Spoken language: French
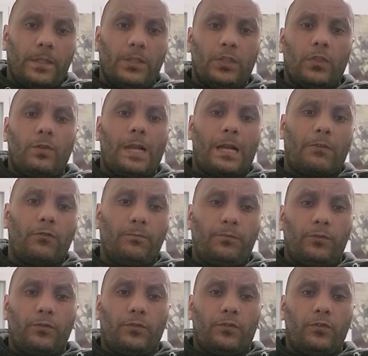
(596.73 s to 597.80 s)
J'ai eu la coupe
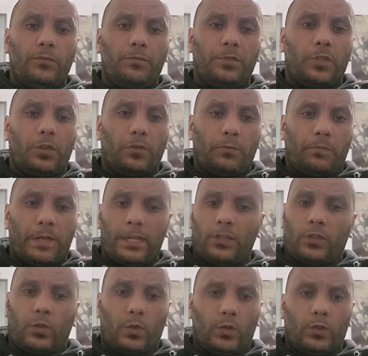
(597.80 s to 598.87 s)
YouTube, j'ai eu plein
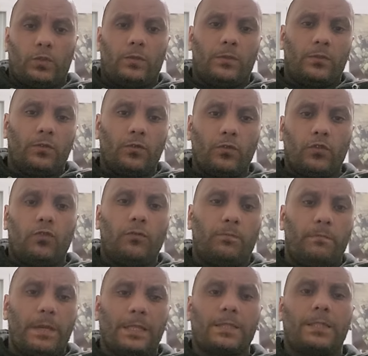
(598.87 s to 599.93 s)
de choses. YouTube,
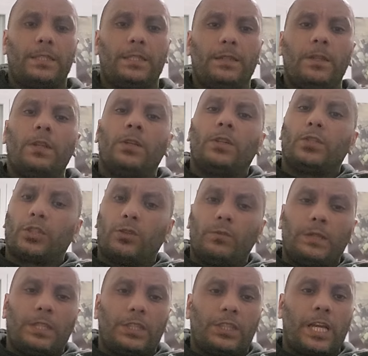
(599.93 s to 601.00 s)
merci. J'ai eu
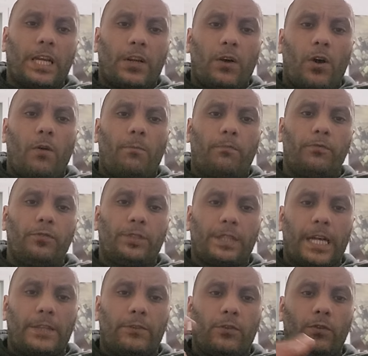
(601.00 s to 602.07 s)
des chèques en plus
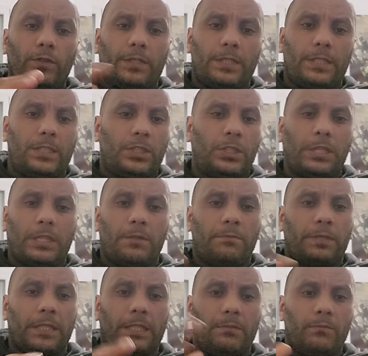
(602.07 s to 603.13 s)
cadeaux, c'est des chèques
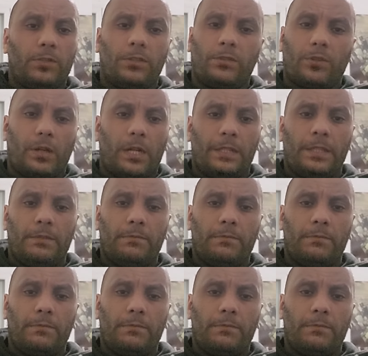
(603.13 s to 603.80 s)
comme ça qu'ils me donnent dans l'année.